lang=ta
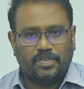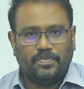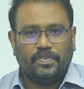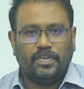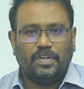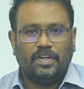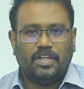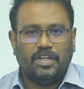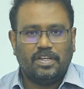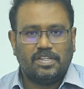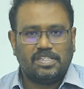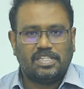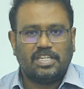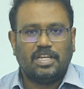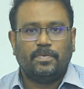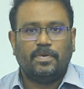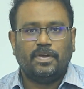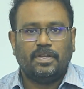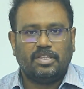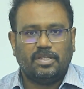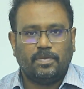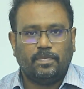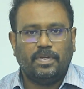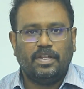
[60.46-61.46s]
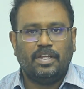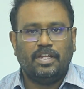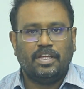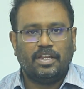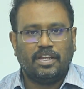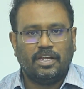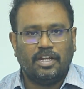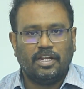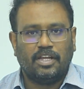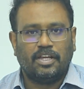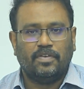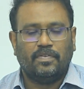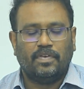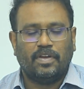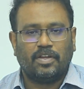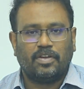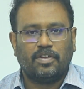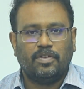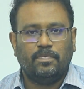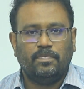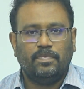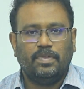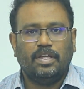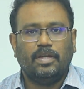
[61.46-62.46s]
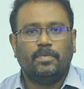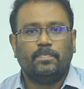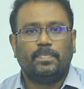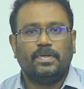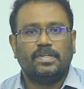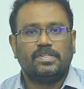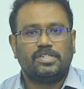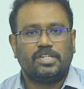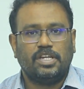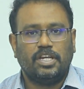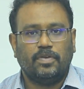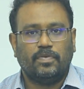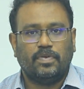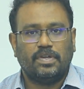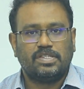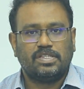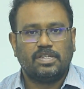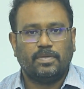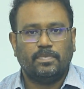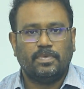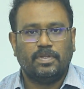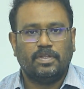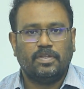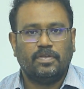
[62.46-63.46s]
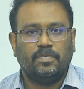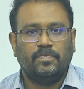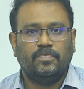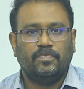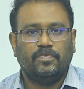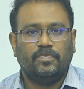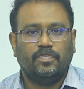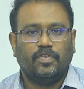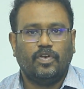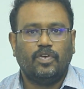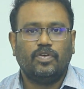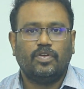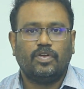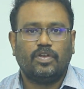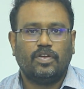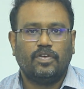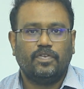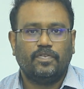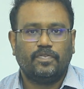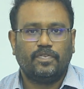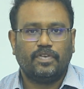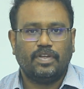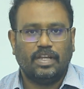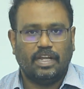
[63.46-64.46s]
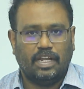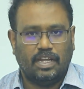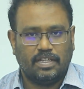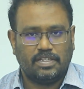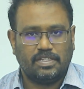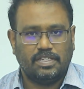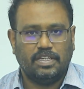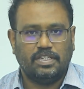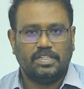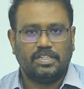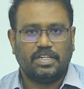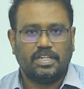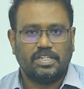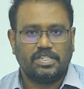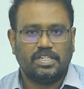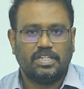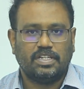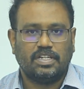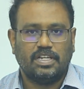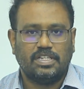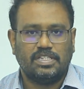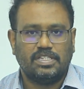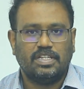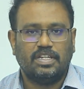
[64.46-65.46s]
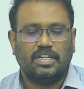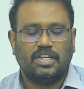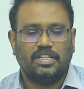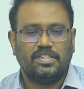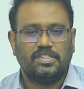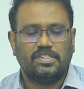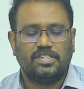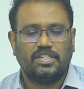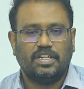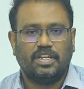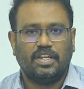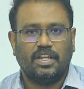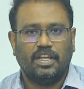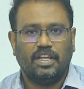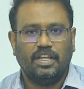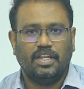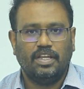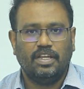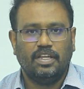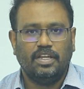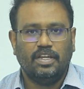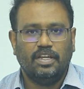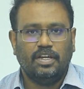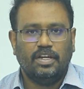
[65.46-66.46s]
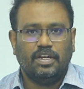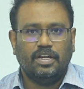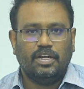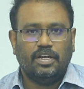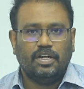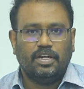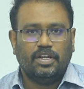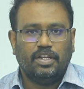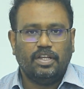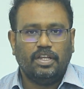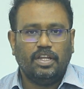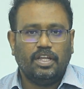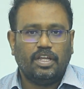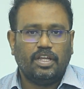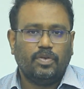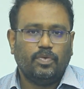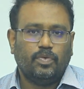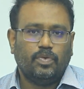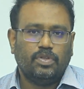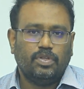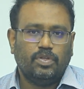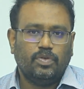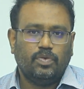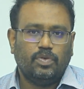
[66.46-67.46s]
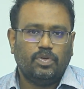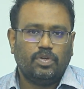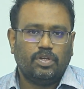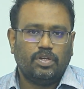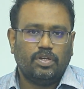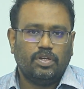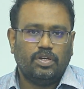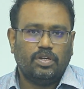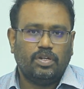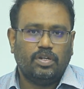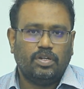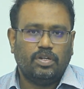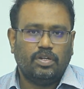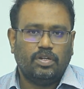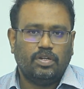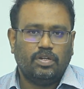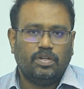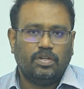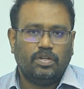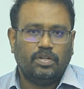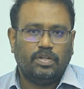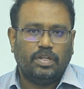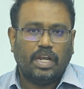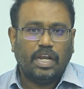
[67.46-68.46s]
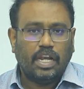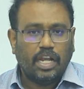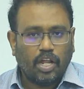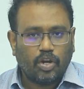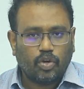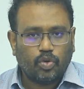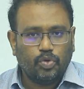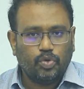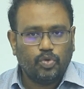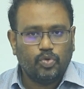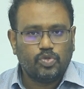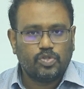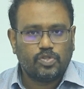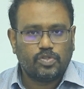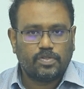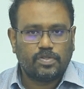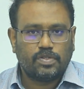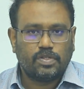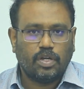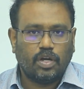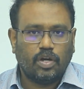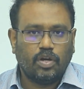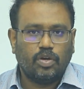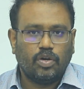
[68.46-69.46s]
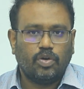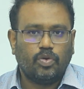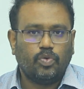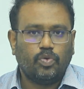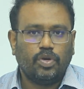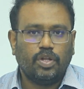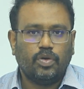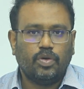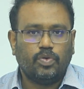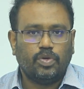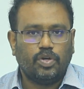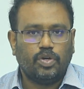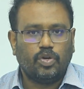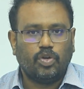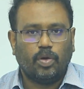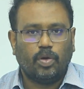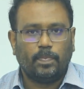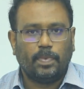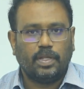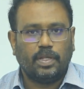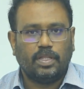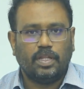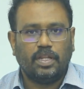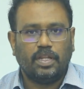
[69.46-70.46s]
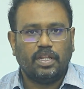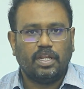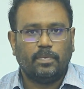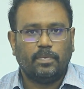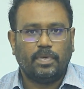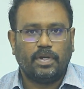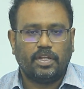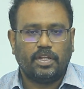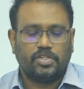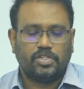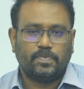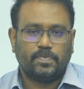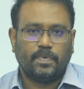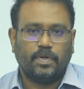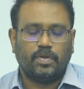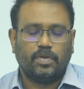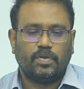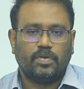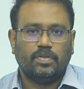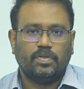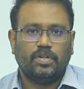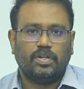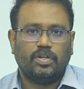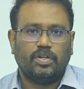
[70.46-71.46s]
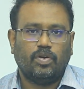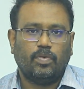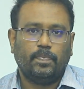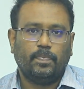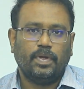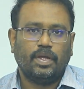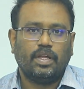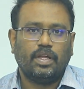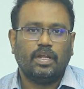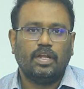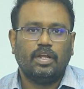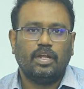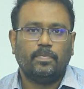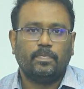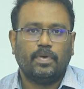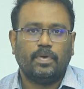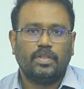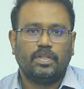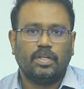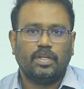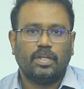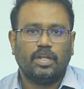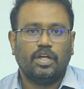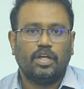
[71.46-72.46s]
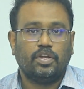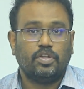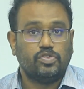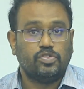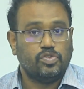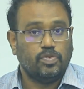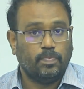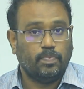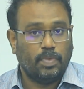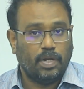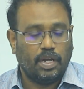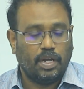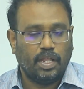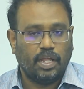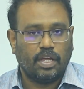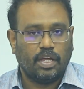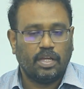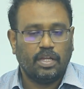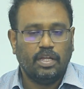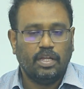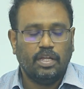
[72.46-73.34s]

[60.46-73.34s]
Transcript: ஆஃப் இந்தியா செவன் தமிழ் நேர்களுக்கு வணக்கம் எம் பே ஸ்ரீனிவாஸ் சம்பந்தம் ஃபவுண்டர் ஆஃப் கேலக்ஸி எஜுகேஷன் கன்சல்டன்ஸ் சென்னை இன்றைக்கி வந்து ஒரு எல்லாருக்கும் யூஸ் ஆகக்கூடிய ஒரு டாபிக் தான் இன்றைக்கி நம்ம டச் பண்ணுறோம் அந்த டாபிக் என்னென்னு பார்த்தீங்கன்னா ரெசியூம் பில்டிங்